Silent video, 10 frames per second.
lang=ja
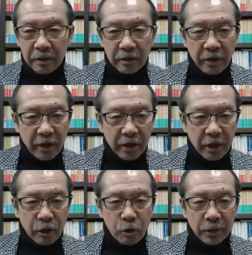でね、
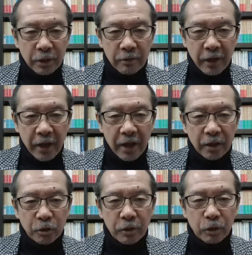ケンコバさんはね、
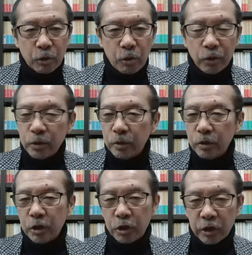その後こういう風
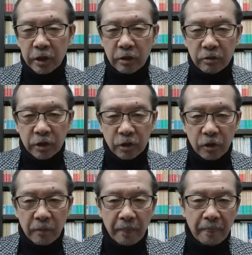に続けてるんです
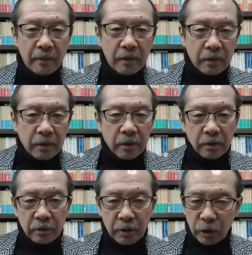よ。
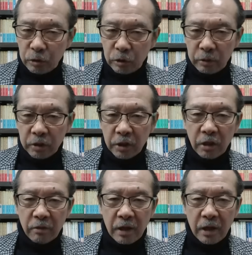誕生日以
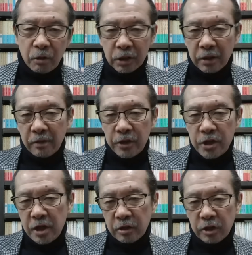外は小沢
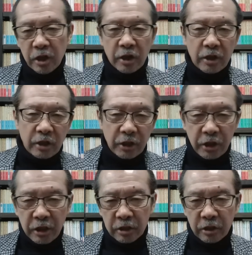いいやつや、い
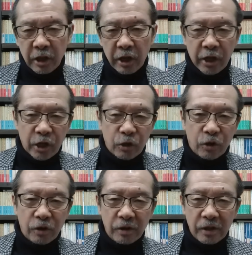いやつやないんけ
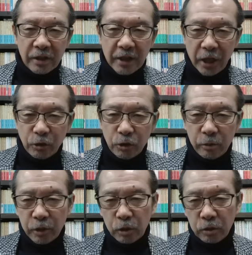ど、誕
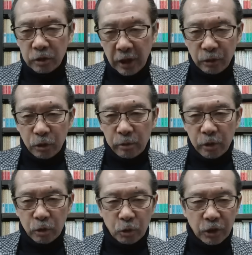生日、誕生日
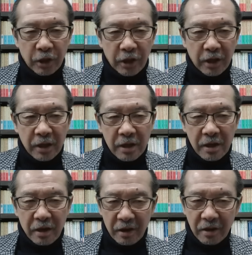の時だけ、
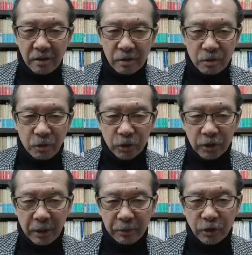あれこいつ
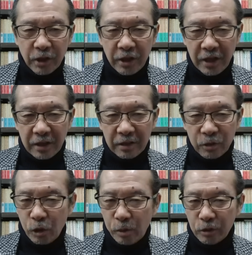闇臭いなっ
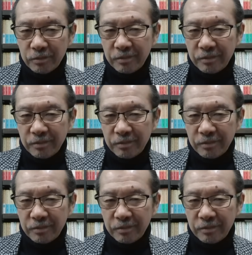て思う。